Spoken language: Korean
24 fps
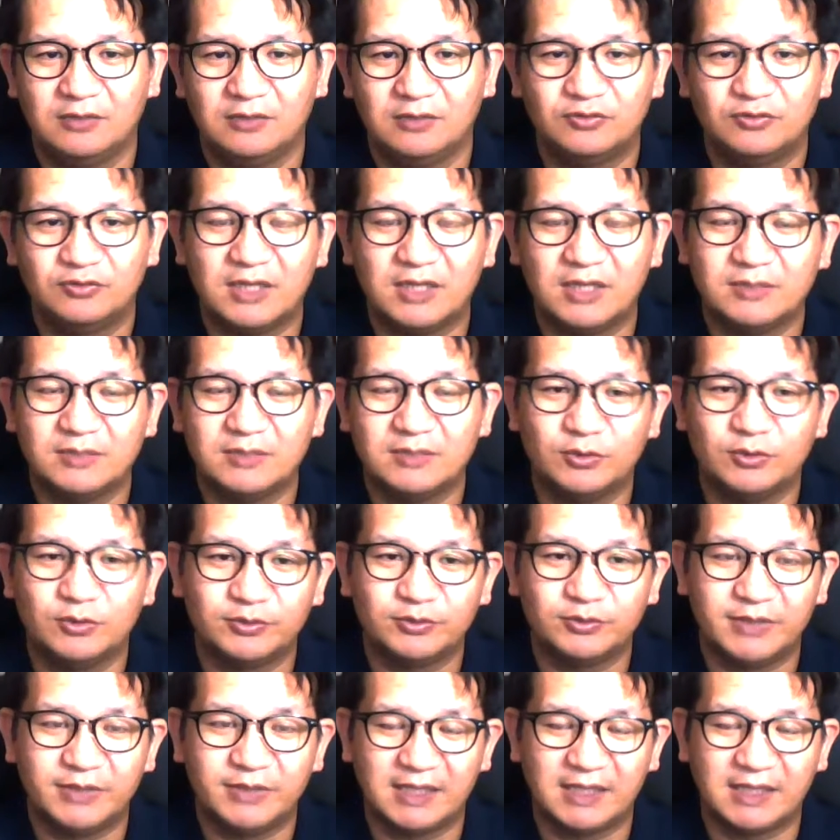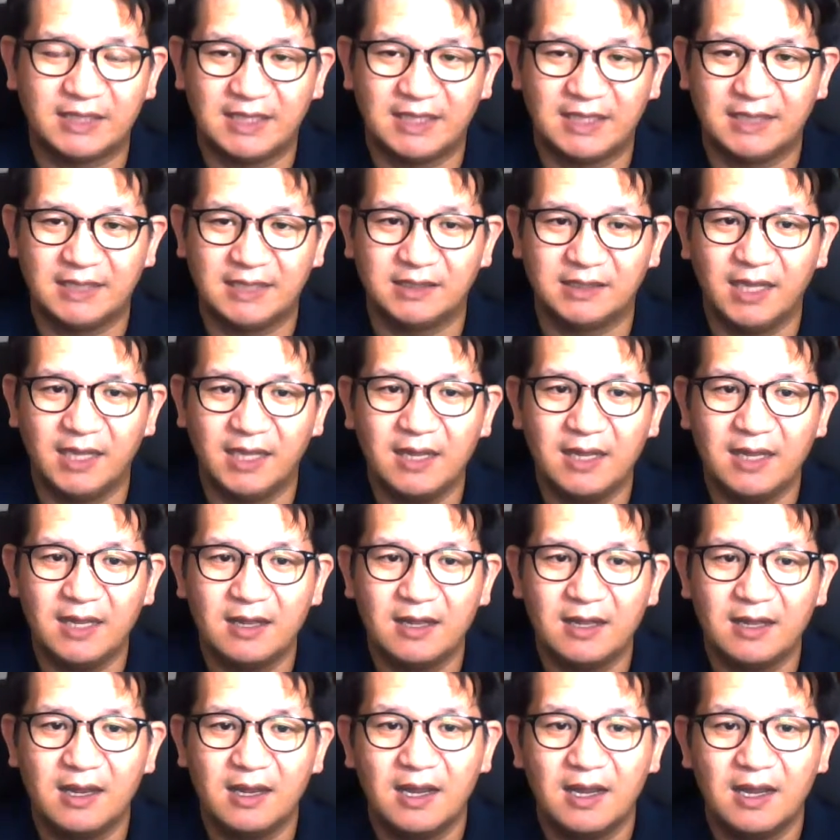두 가지 모습이 나타나는데
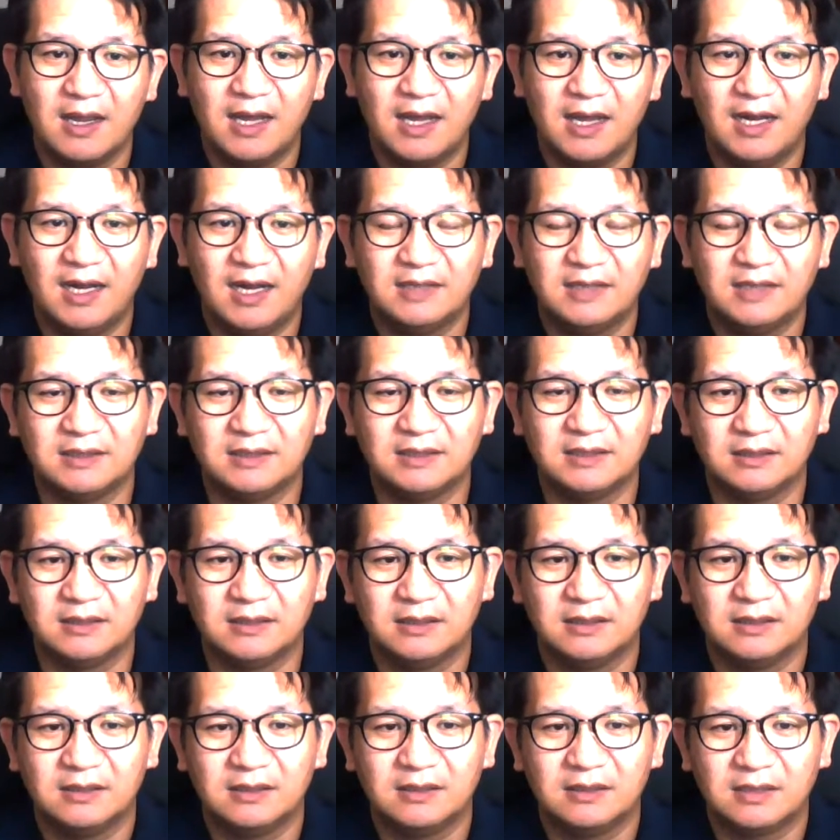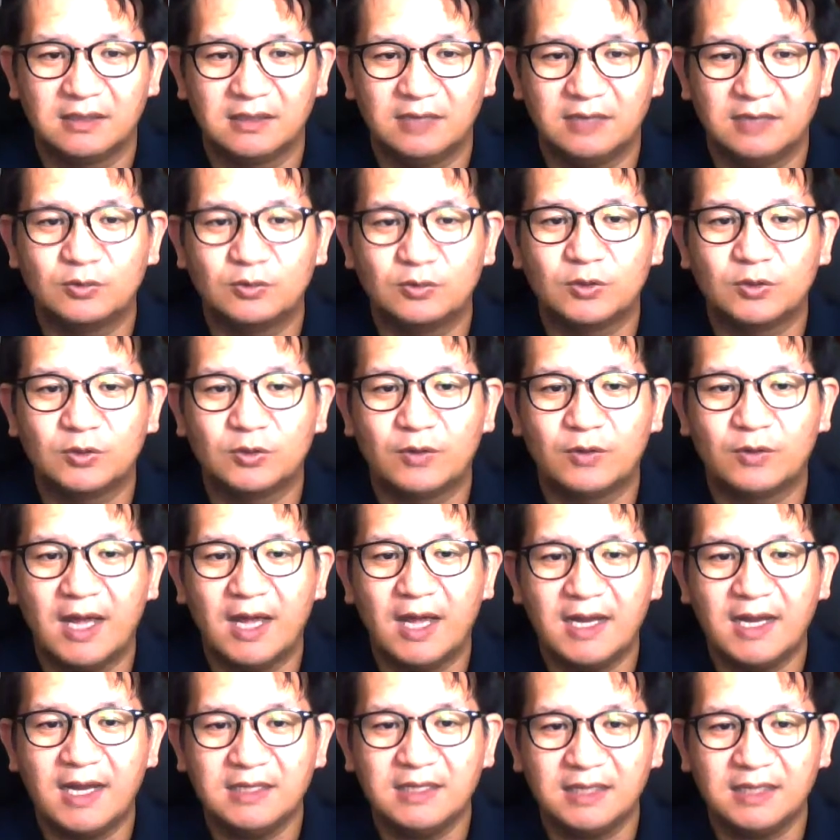하나는 계속적으로
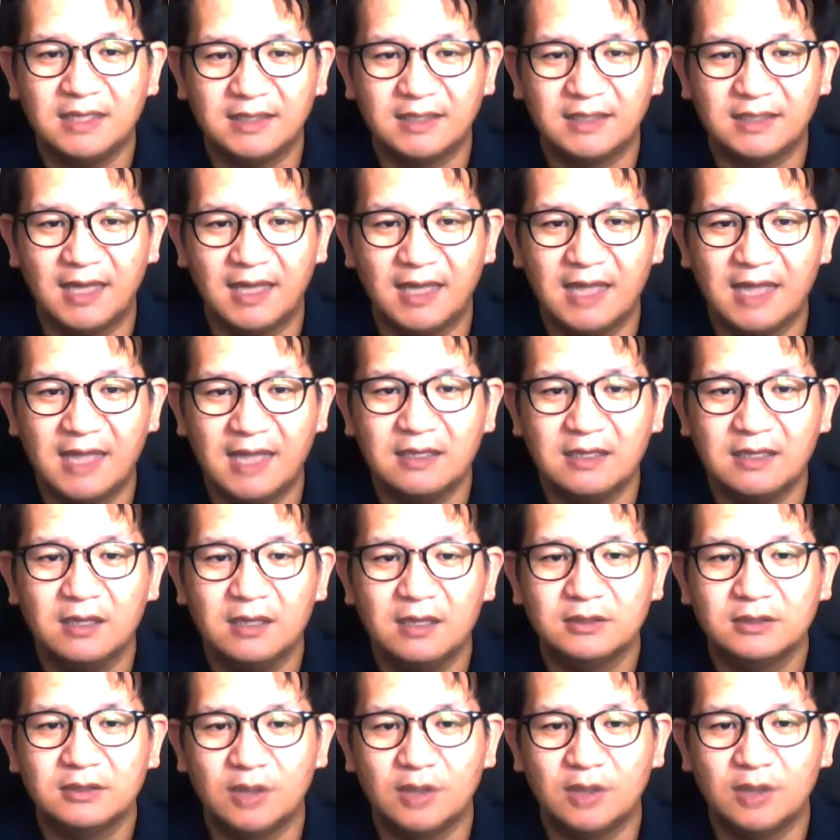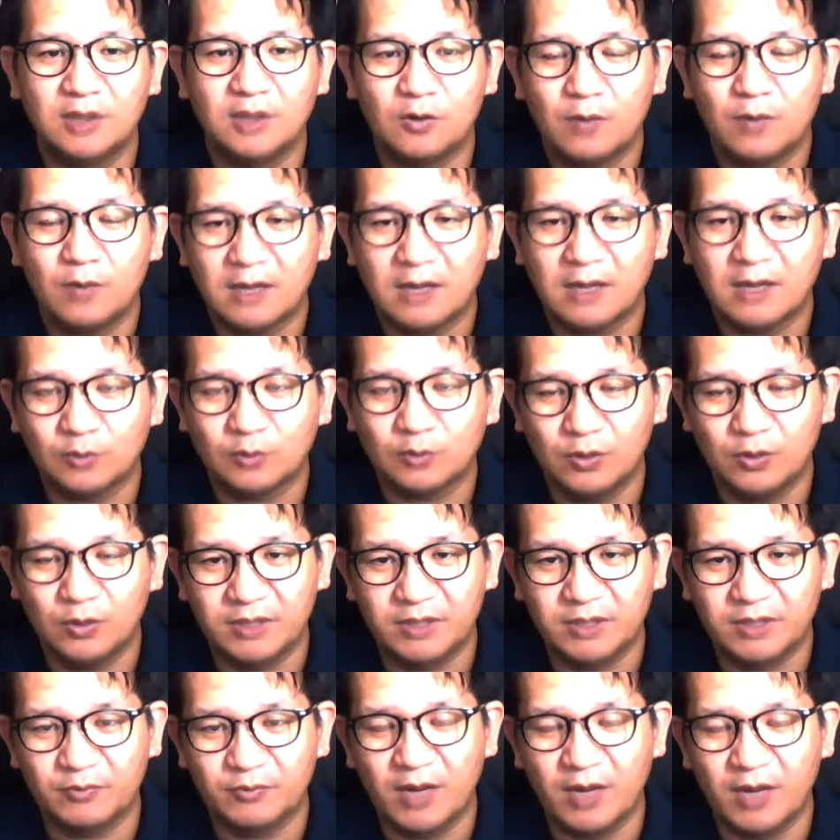하나님께 대한 영광
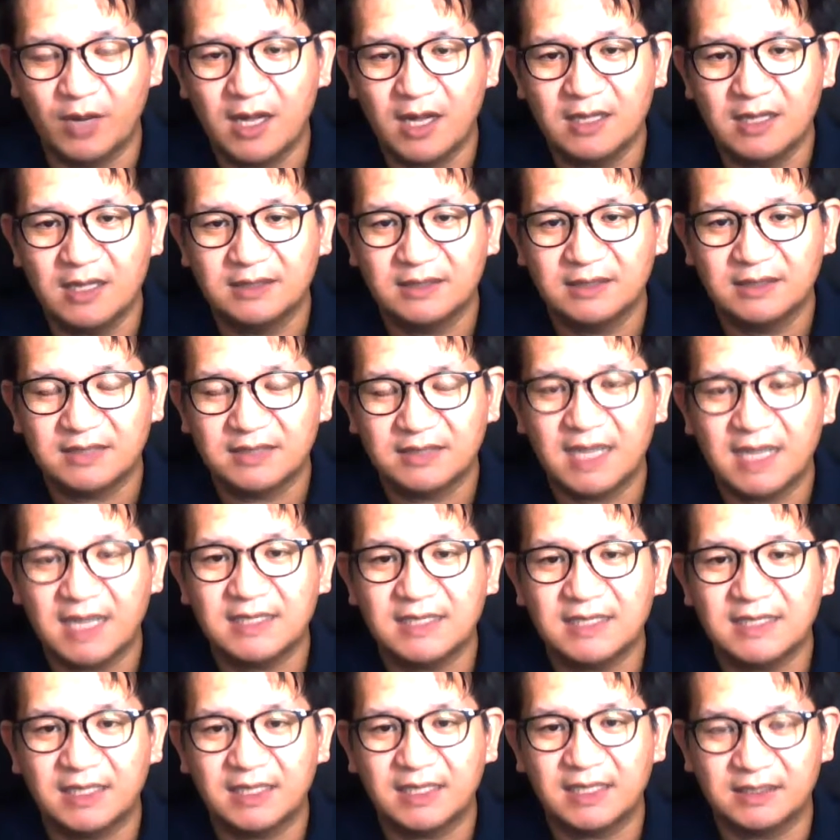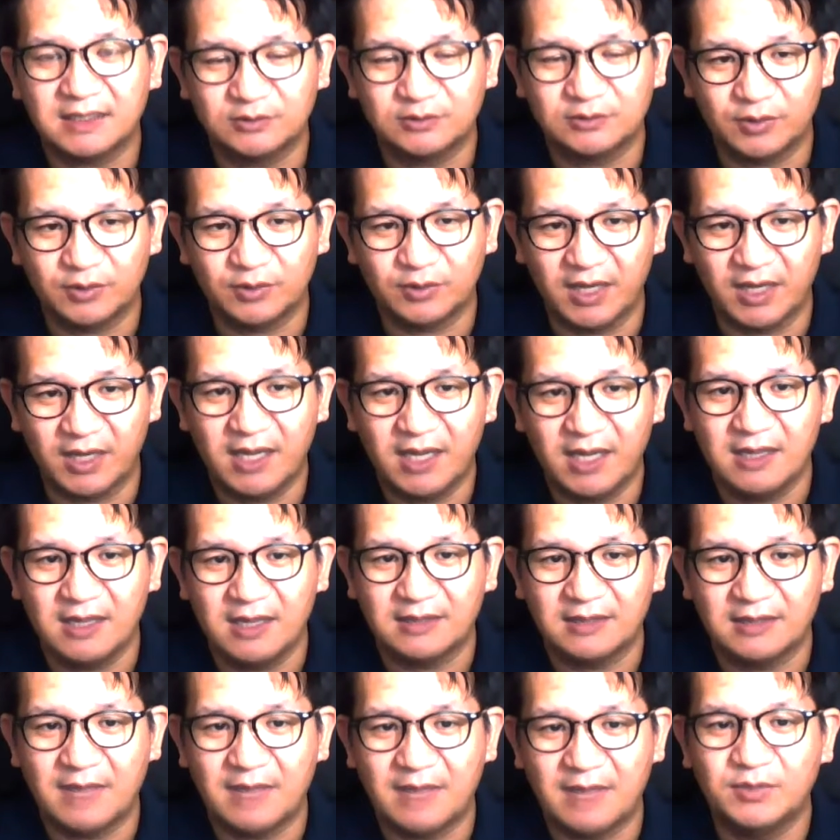돌림과 찬양이 그 속에
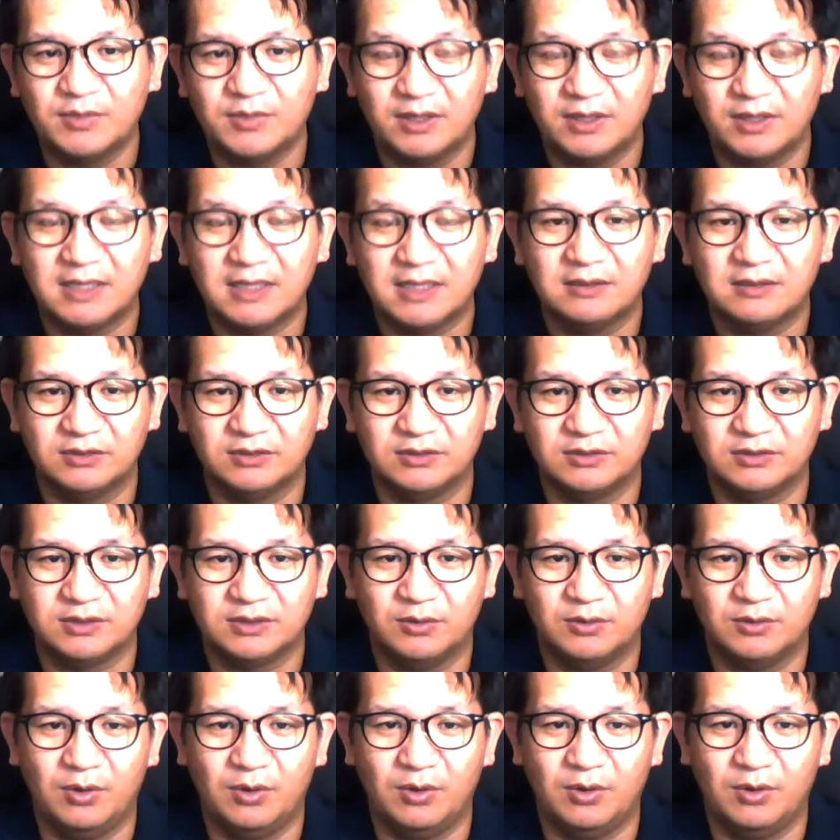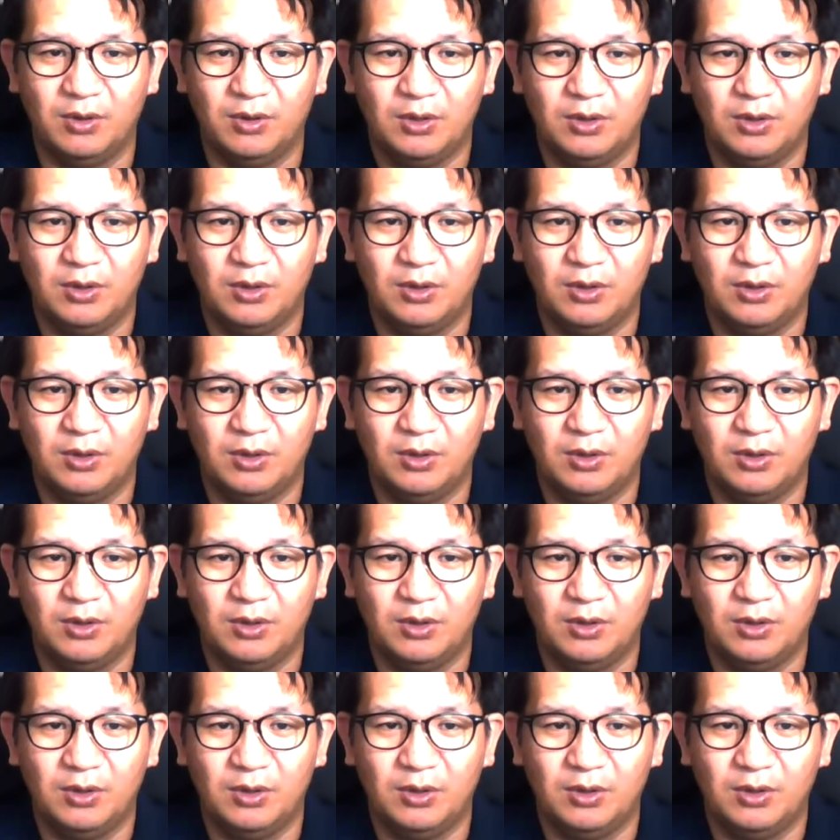담겨 있다는 것이고